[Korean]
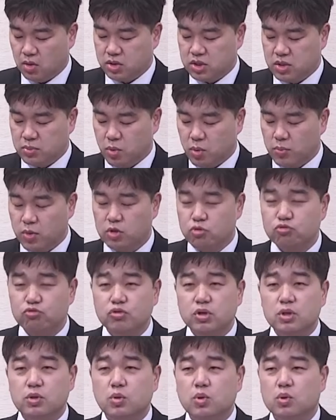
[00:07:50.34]
어찌 보면
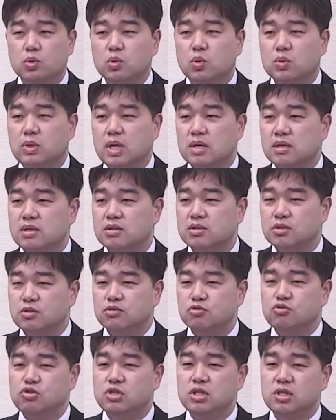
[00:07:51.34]
우리도 또
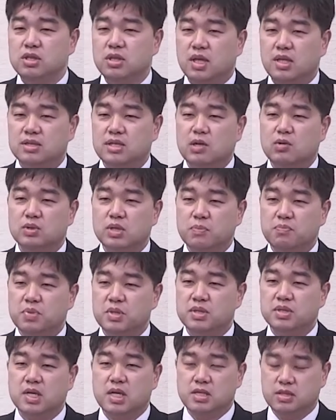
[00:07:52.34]
다른 귀신에
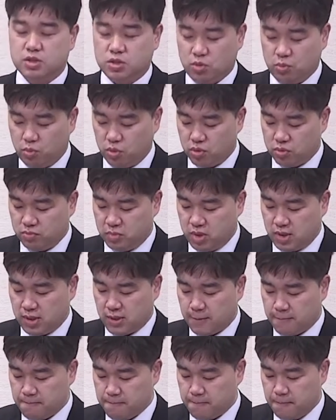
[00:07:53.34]
사로잡힌 자일지도
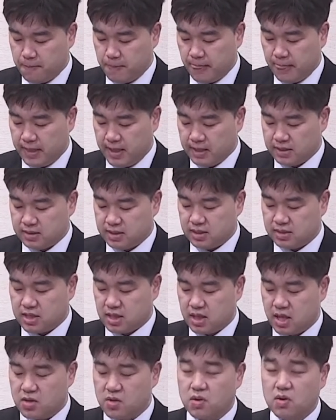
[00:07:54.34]
모릅니다.
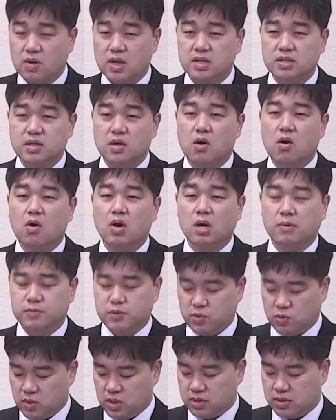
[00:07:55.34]
세상의 여러 가지
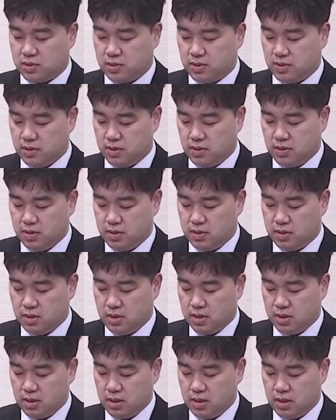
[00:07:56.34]
억압 속에서
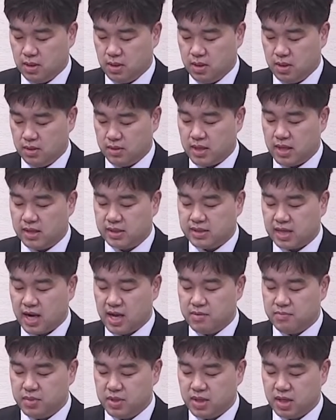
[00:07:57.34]
내
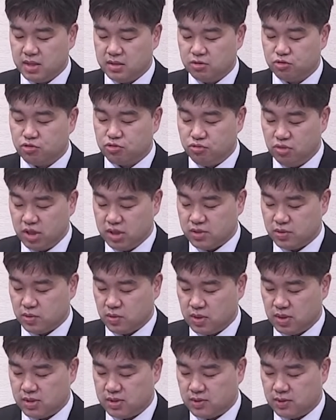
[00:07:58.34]
삶이라는 굴레
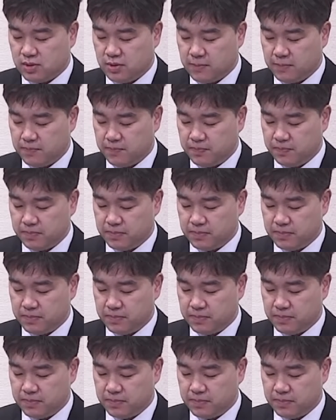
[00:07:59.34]
속에서